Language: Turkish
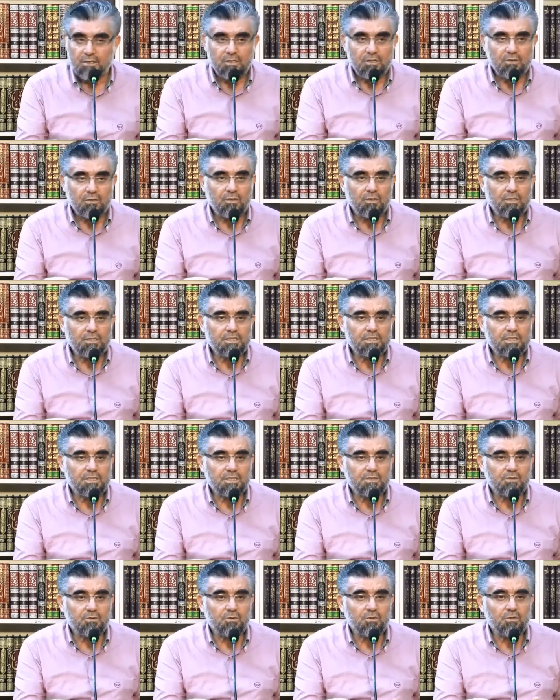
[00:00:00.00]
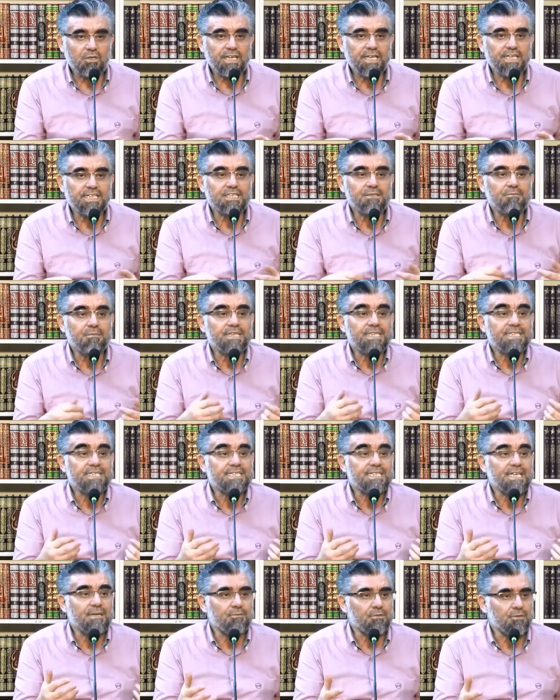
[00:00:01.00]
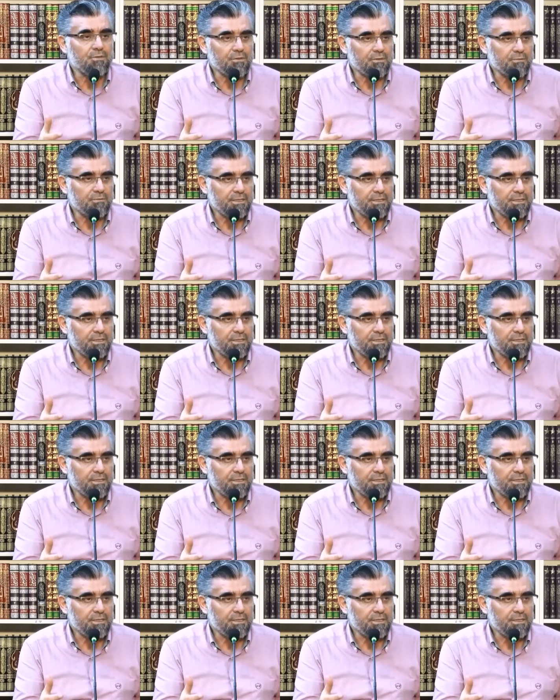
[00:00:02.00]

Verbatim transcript: Onun için oraya gitmek istemiyorum